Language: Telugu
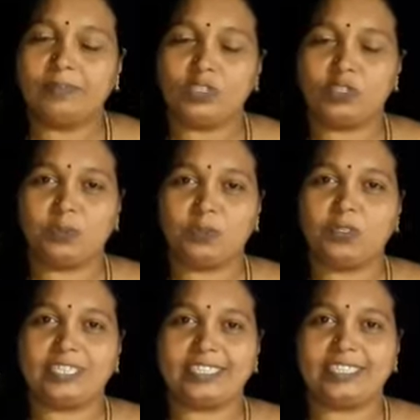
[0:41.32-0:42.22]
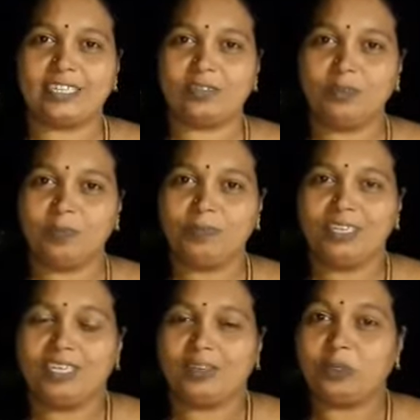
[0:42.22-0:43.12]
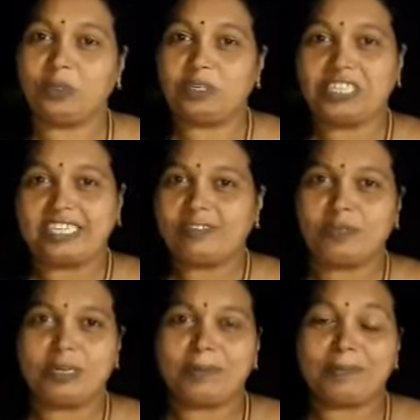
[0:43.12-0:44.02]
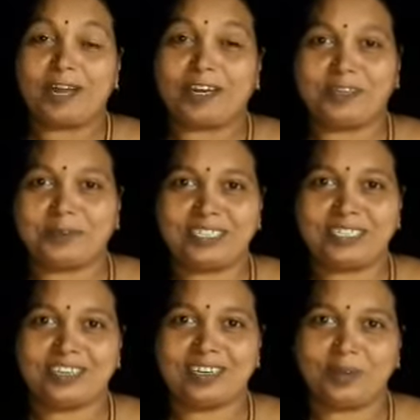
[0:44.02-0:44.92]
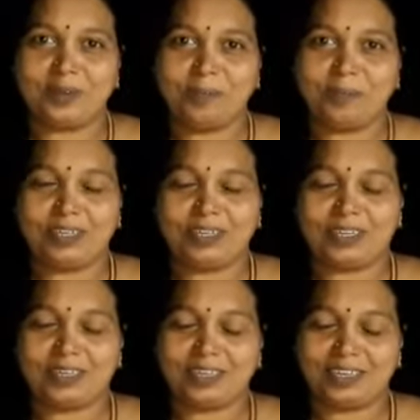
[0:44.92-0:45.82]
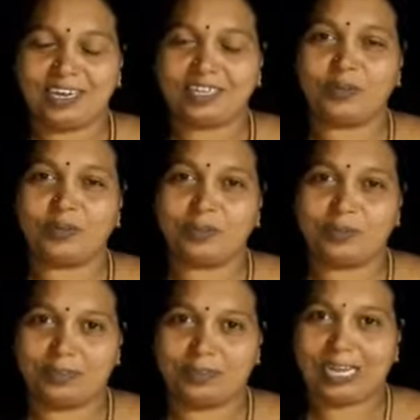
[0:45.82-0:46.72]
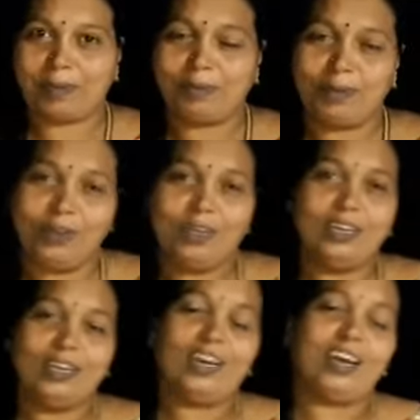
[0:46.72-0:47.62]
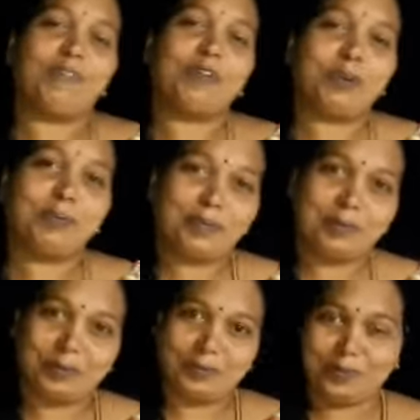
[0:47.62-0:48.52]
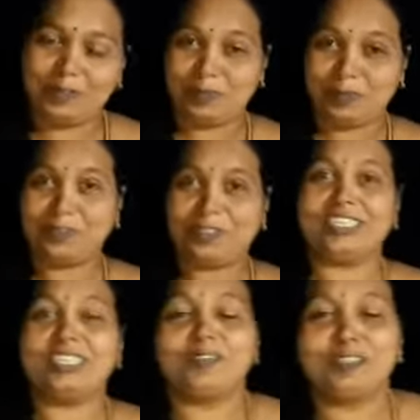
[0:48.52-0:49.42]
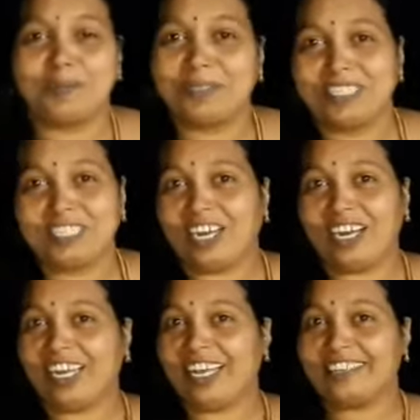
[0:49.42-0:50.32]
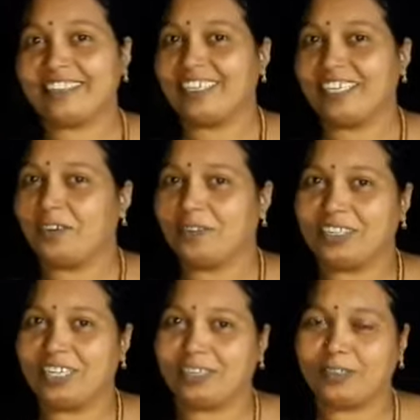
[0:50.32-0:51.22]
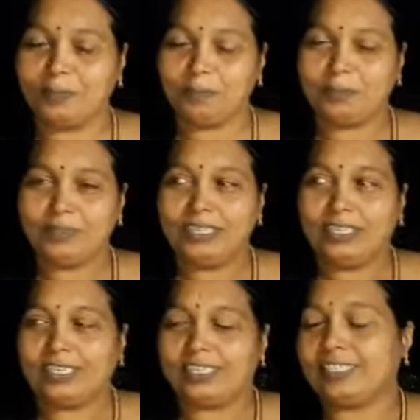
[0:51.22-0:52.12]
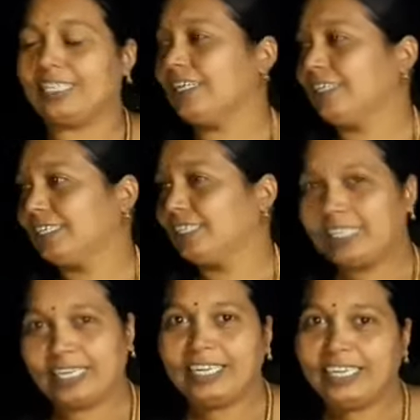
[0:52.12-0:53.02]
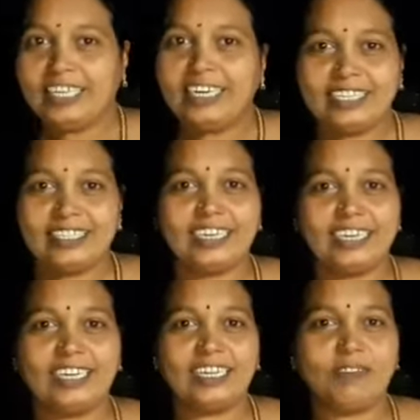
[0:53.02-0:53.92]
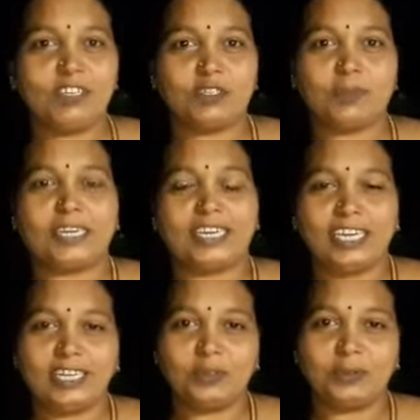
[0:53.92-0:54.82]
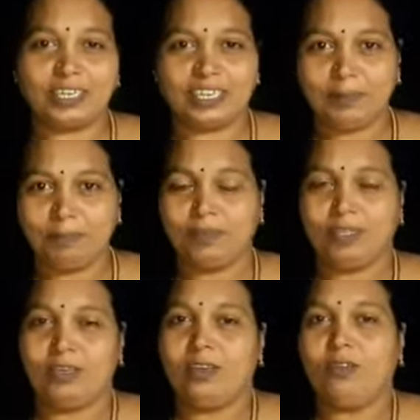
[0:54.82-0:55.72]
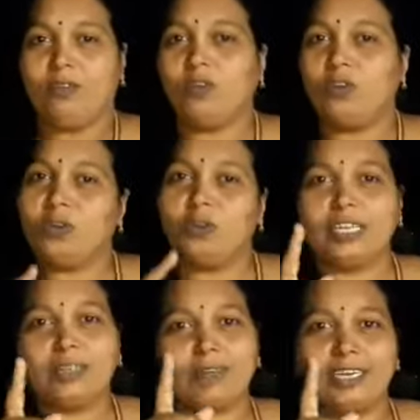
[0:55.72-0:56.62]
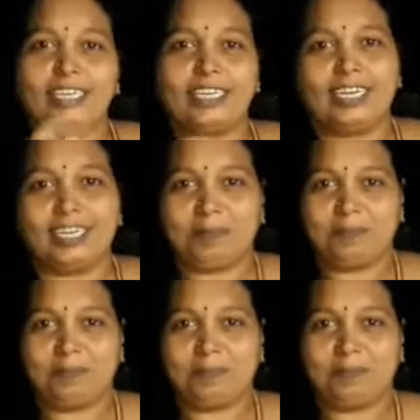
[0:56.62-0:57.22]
వీడియోస్ పోస్ట్ చేస్తాను కొన్ని కొన్ని తీసుకున్నాం మేము లాక్డౌన్ సీజన్లో లాక్డౌన్ టైంలో అవి కూడా మీకు వీడియో పోస్ట్ చేద్దామని చెప్పేసి చాలా ఎంగ్జైటీగా ఉంది నాకు అసలు ఏంటి రీజన్ ఏంటి వీడియోస్ పెట్టట్లేదు అంటే ఫోన్ ఉండేది ఒక్కటేనండి